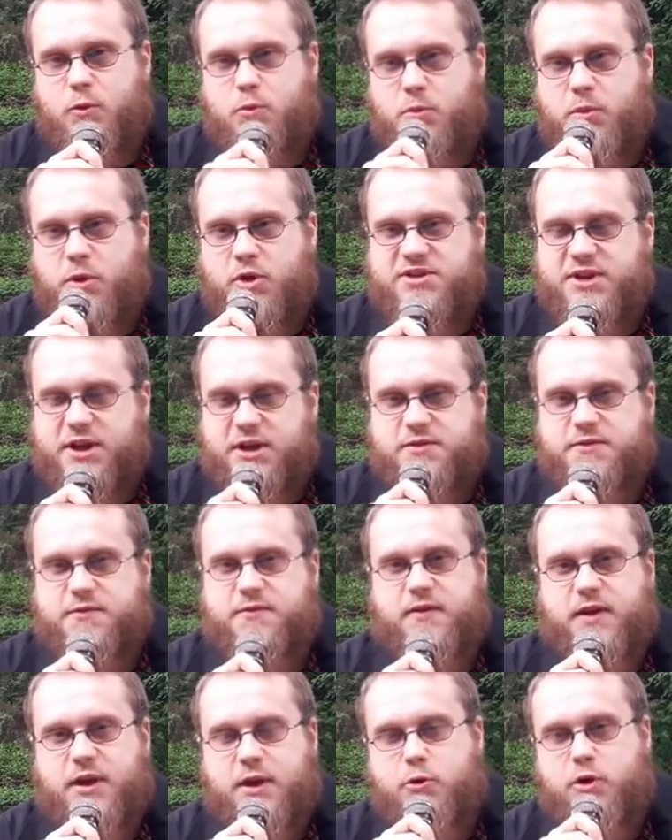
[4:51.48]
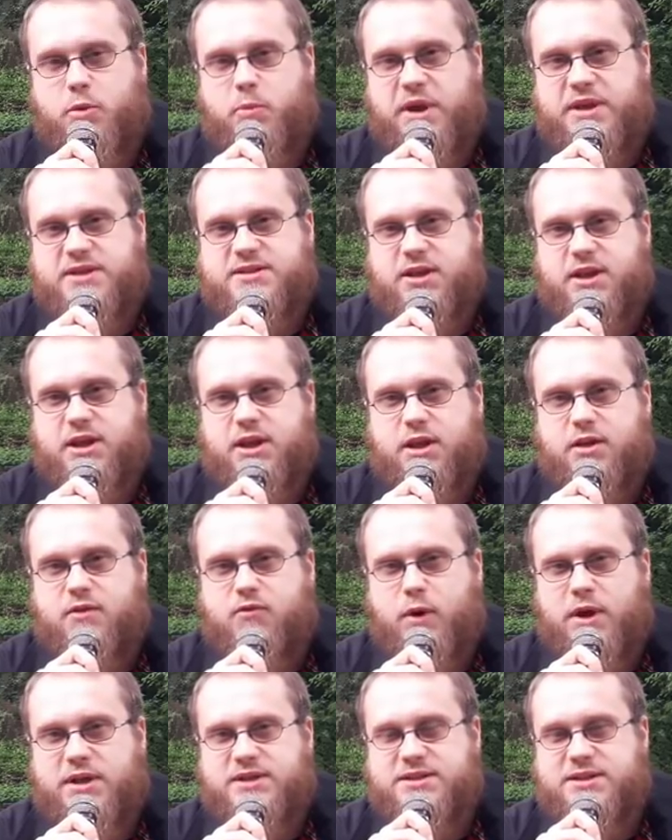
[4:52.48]
mocarstw europejskich i
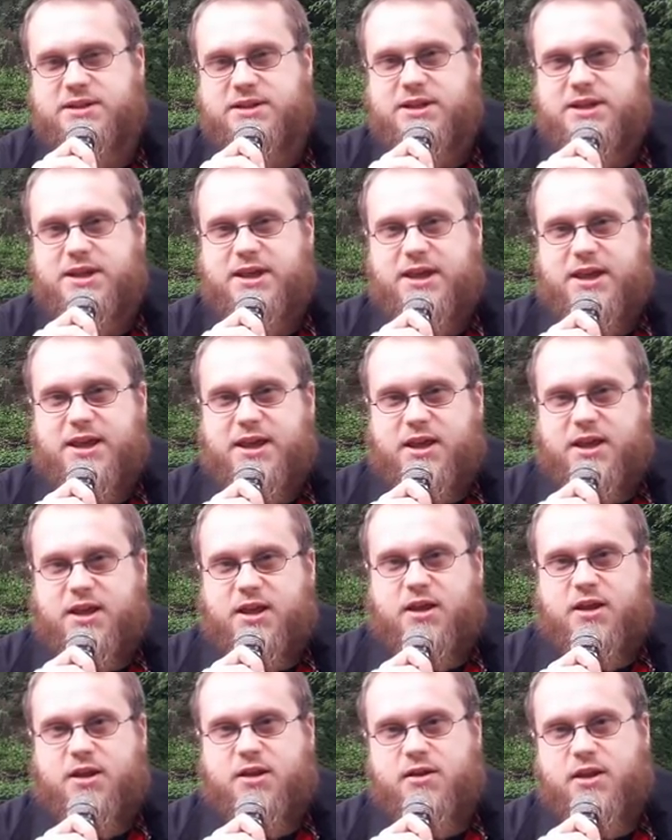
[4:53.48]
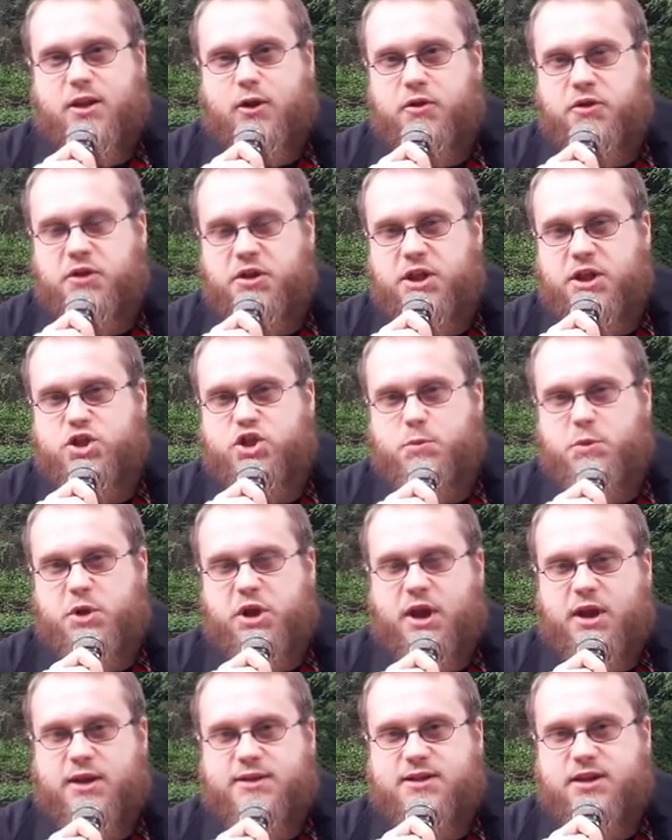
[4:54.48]
ich władzy E, na kontynencie
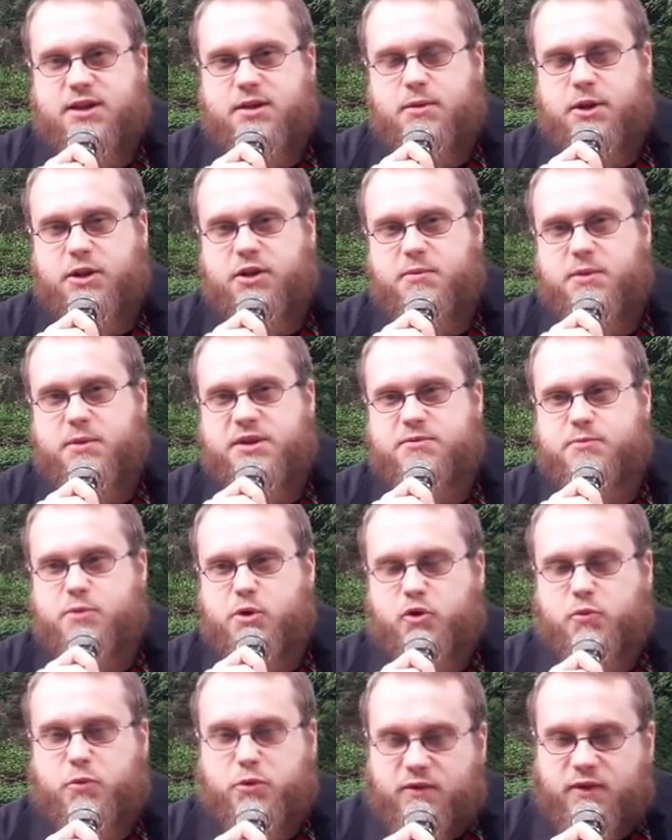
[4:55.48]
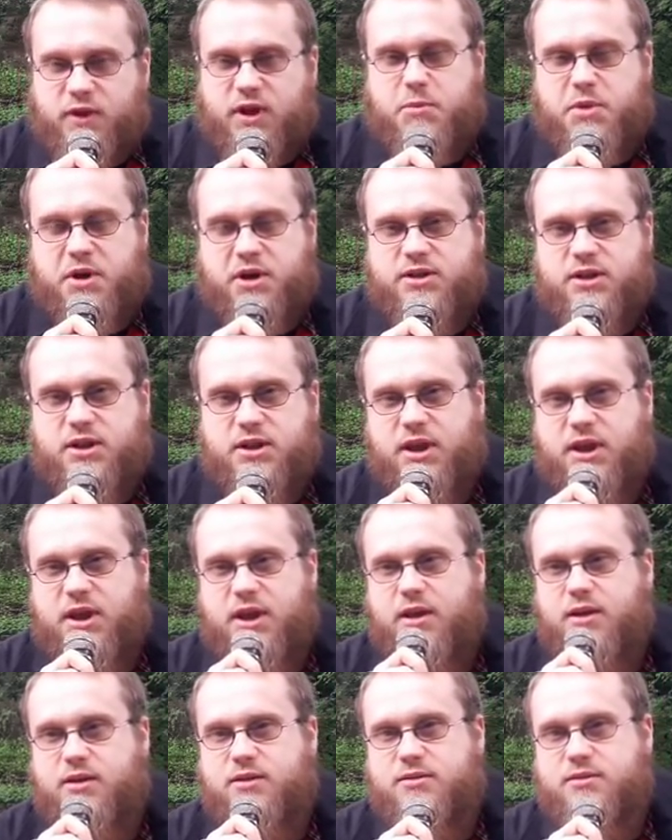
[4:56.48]
amerykańskim, natomiast biorąc pod uwagę
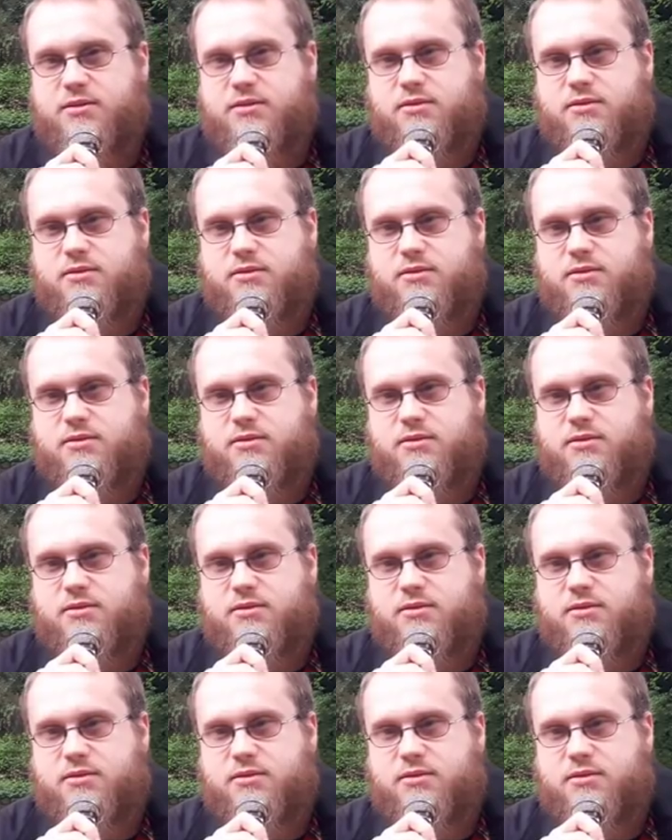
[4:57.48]
praktykę e,